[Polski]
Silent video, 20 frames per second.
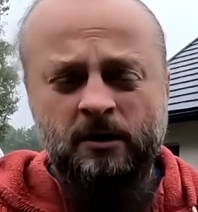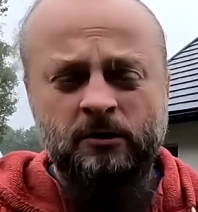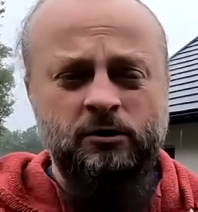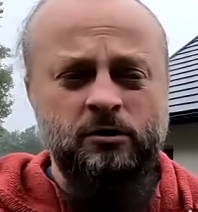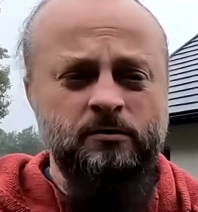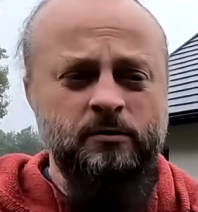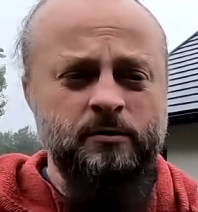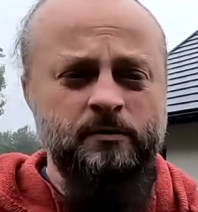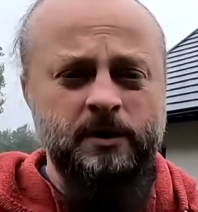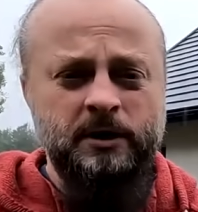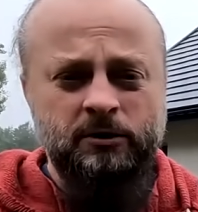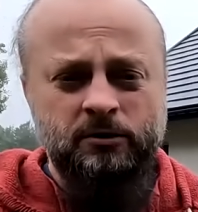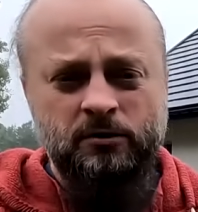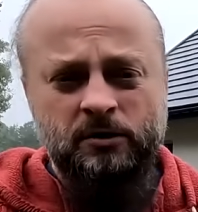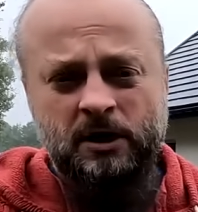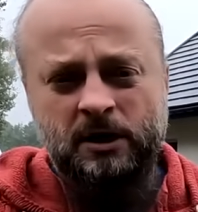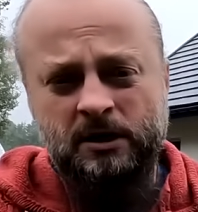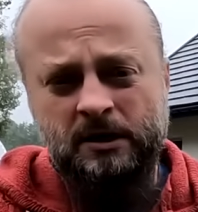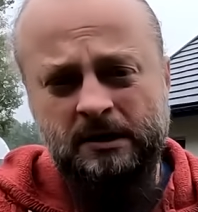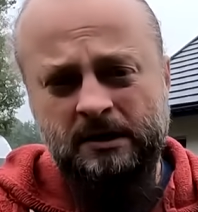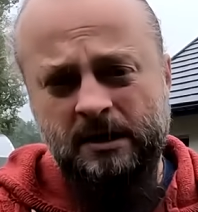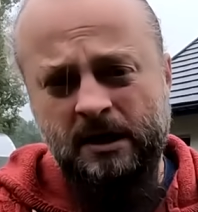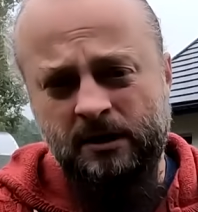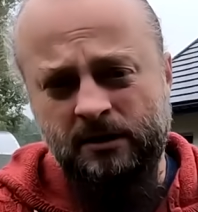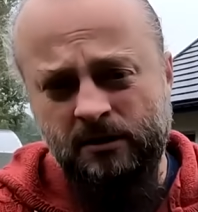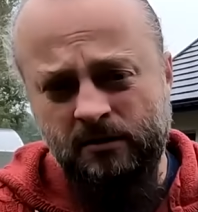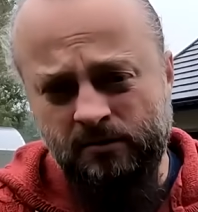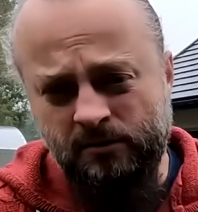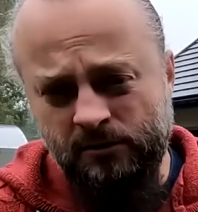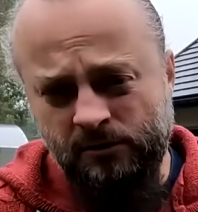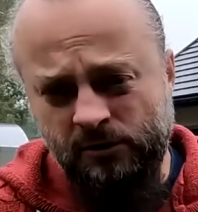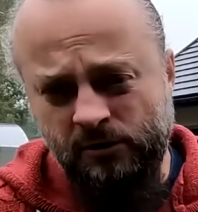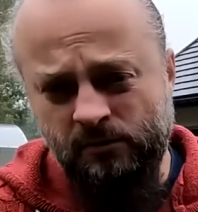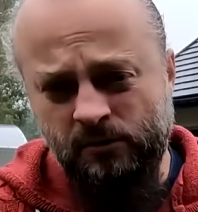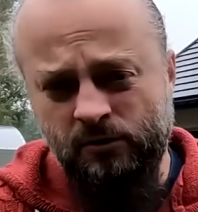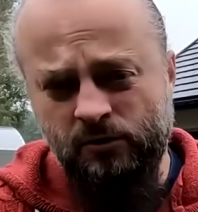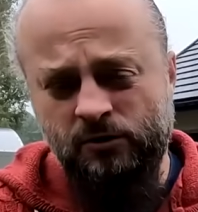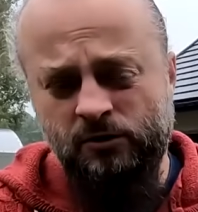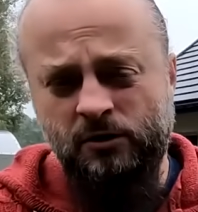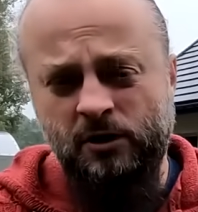do momentu, jak nie
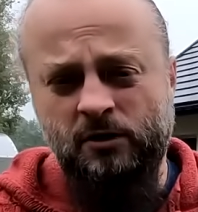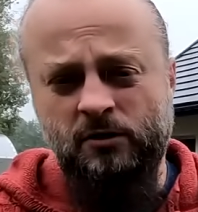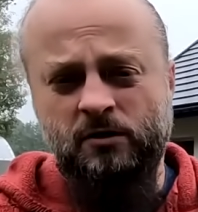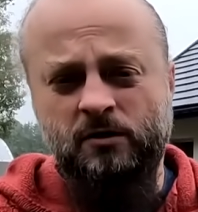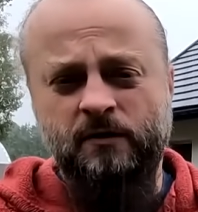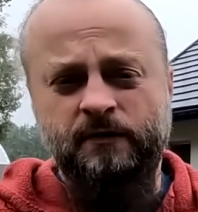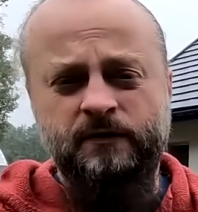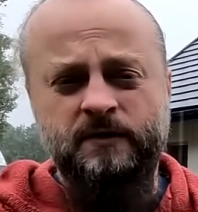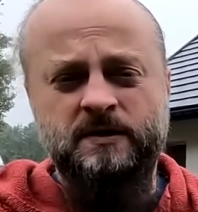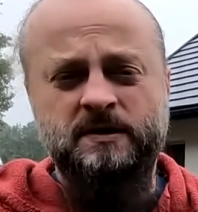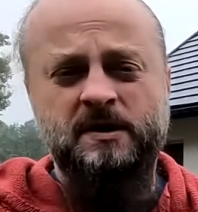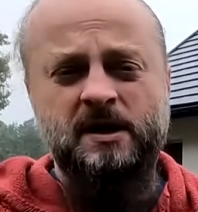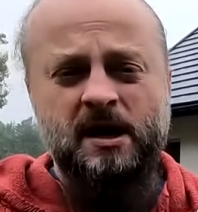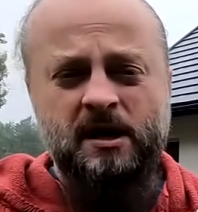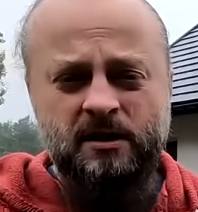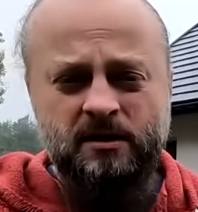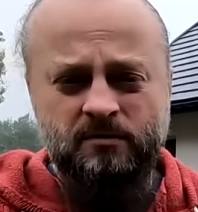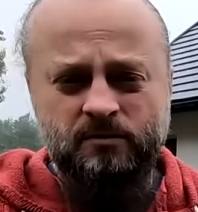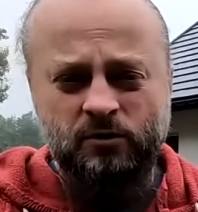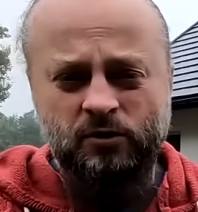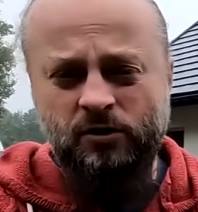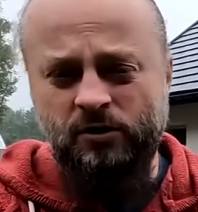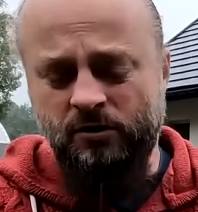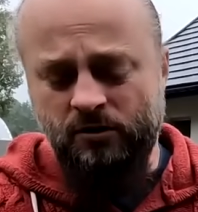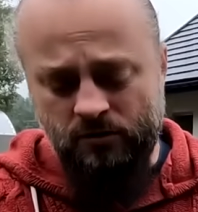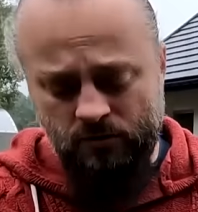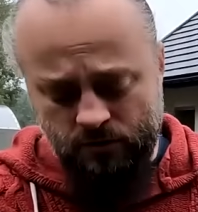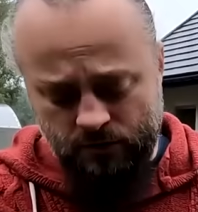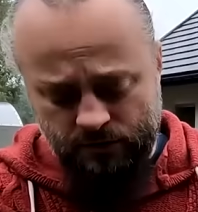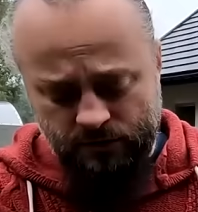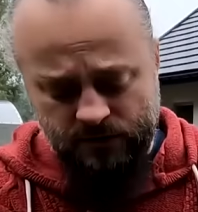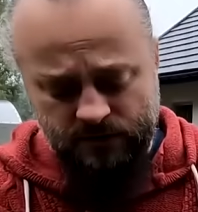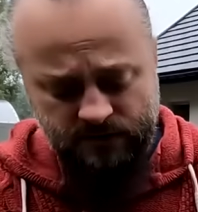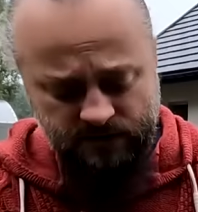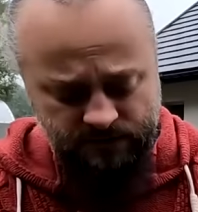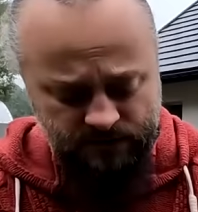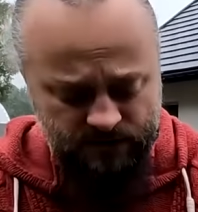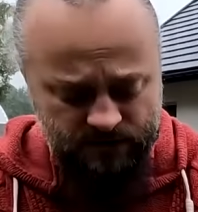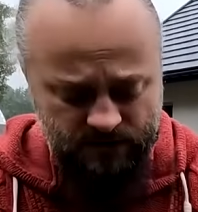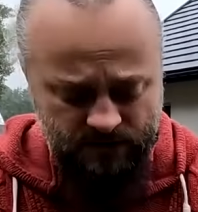będziemy już tego oficjalnie mogli ogłosić
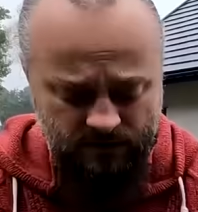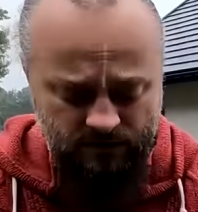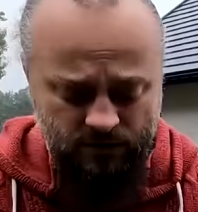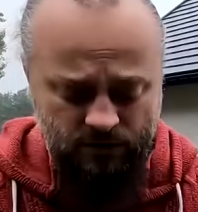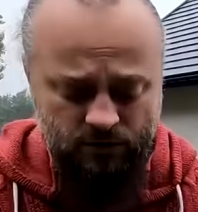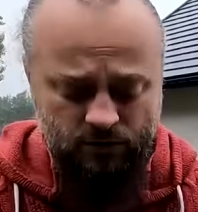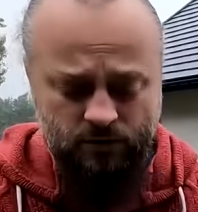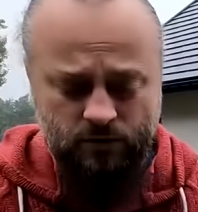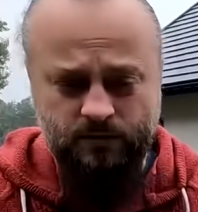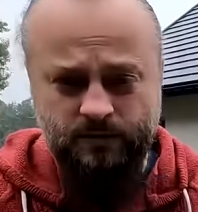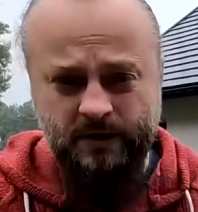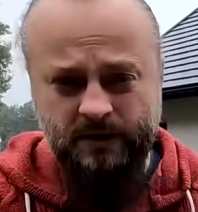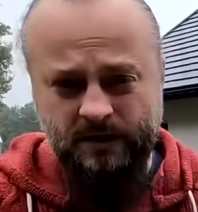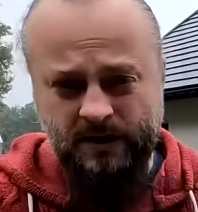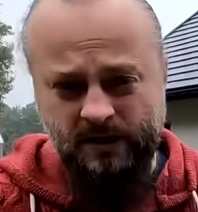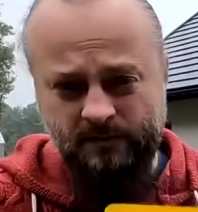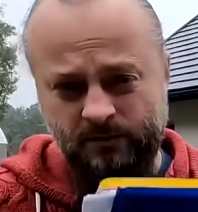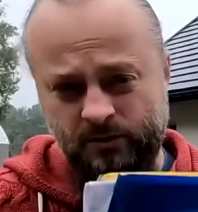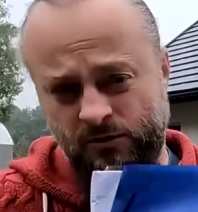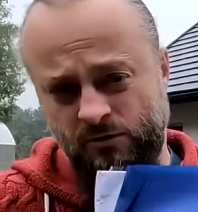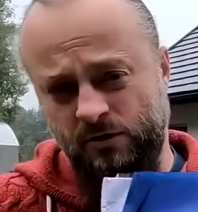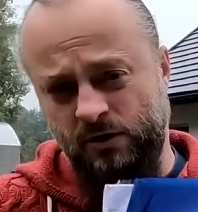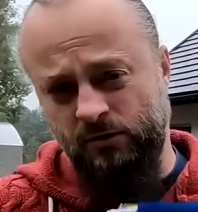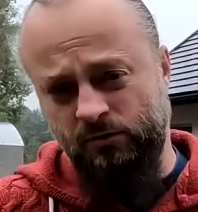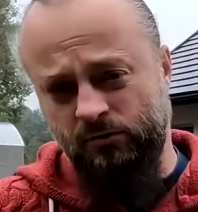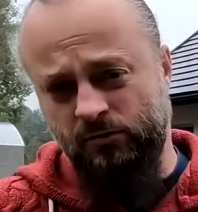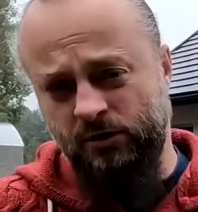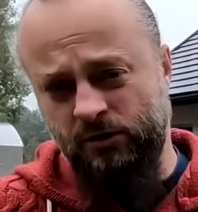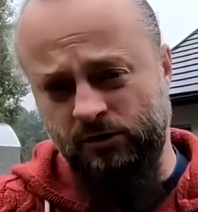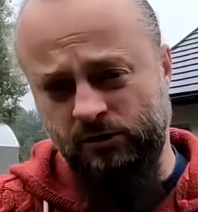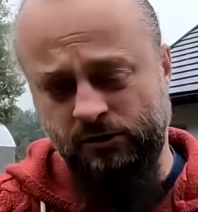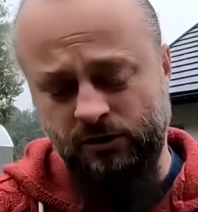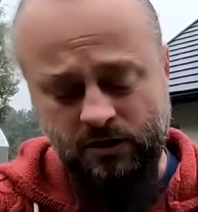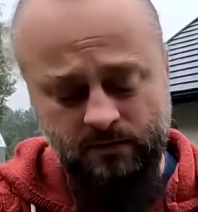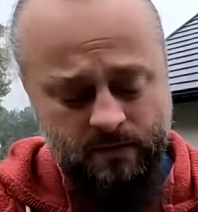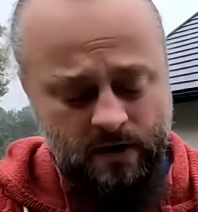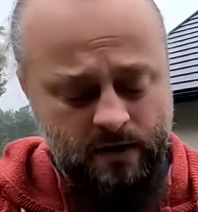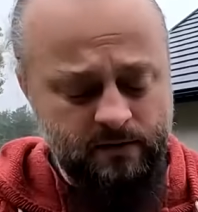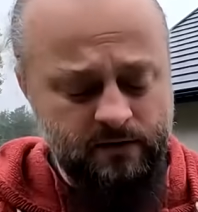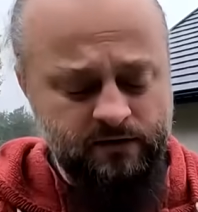ze wszystkimi dokumentami, które tutaj
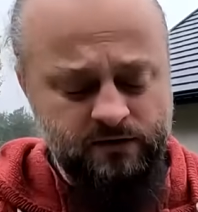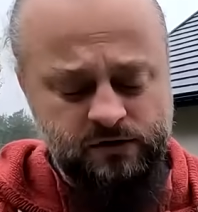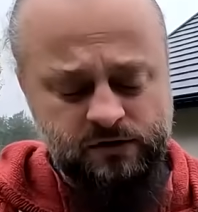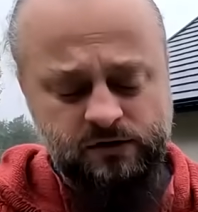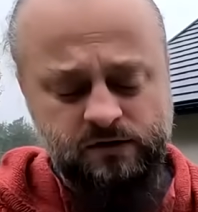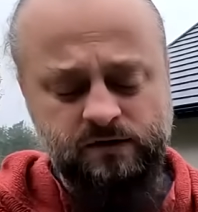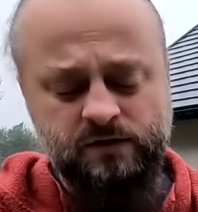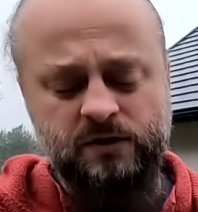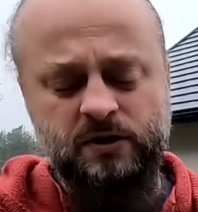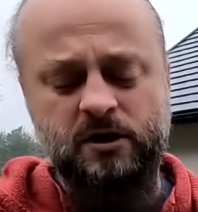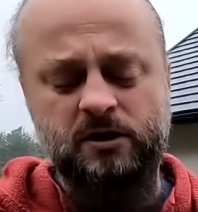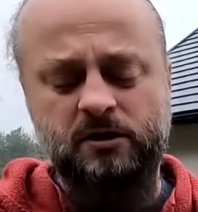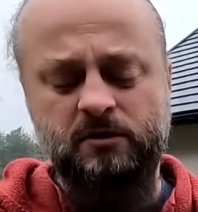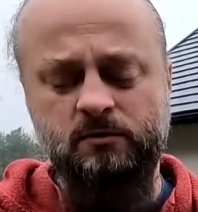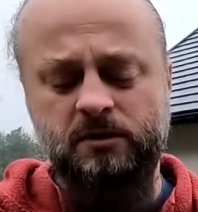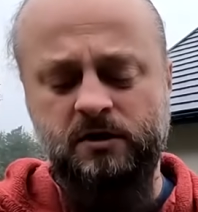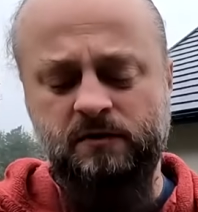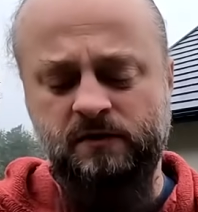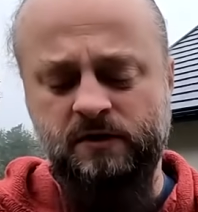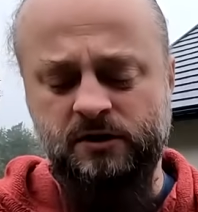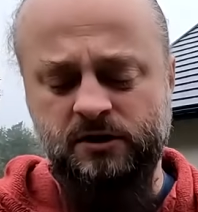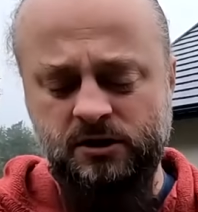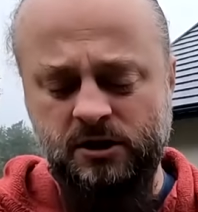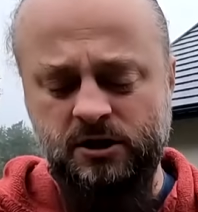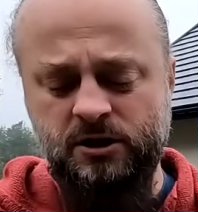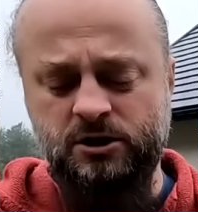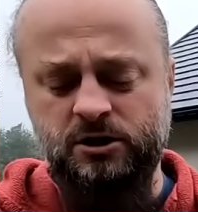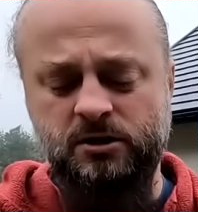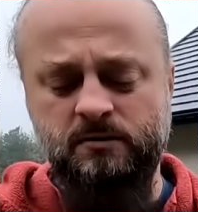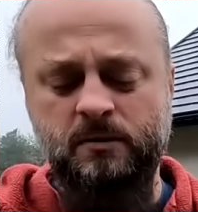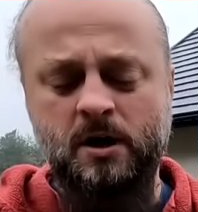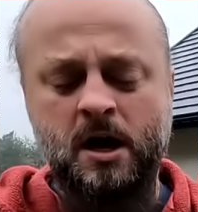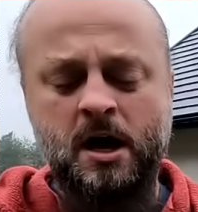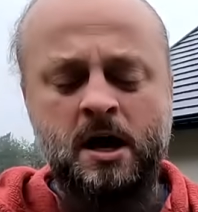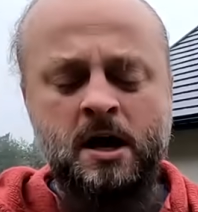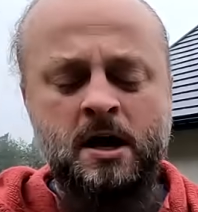dzisiaj mam, a właściwie jednym najważniejszym,